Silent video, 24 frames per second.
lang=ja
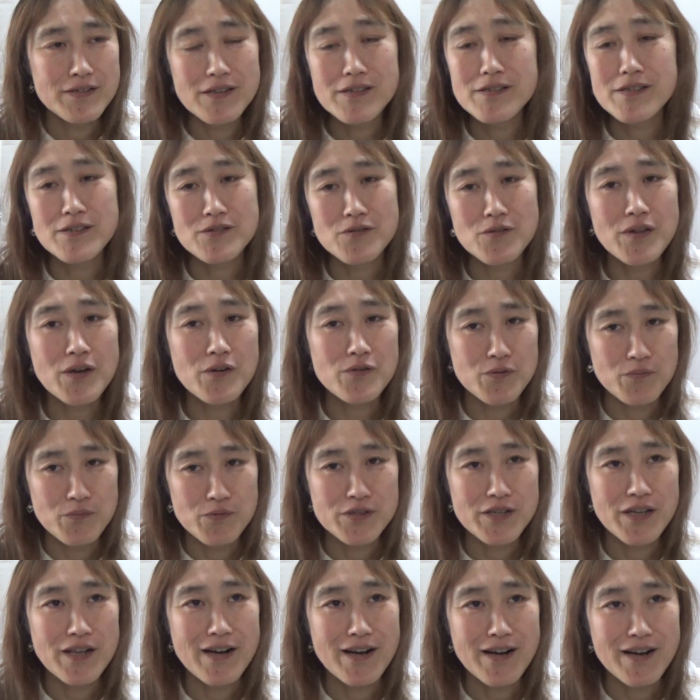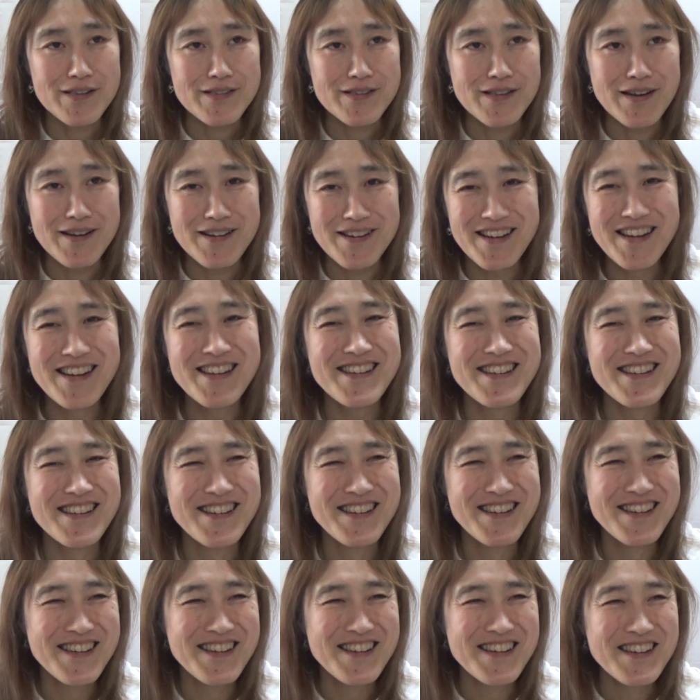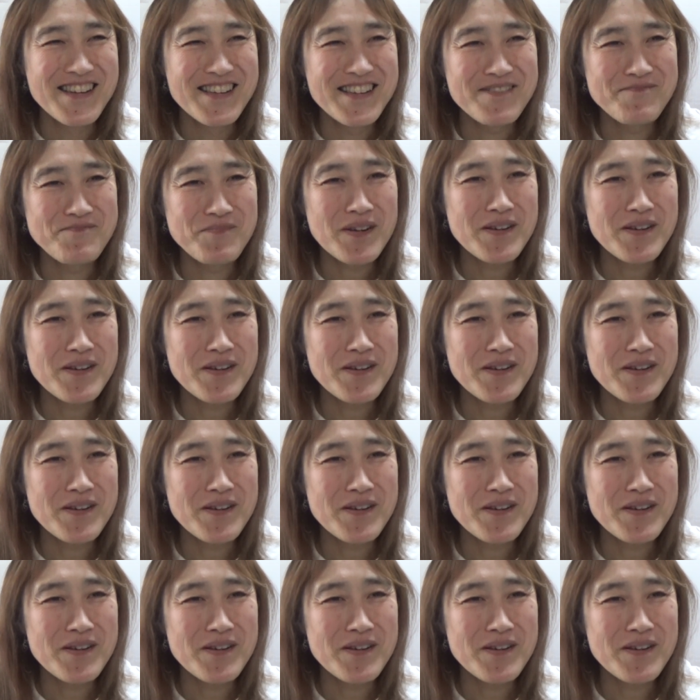全然そんなこともしてなかった。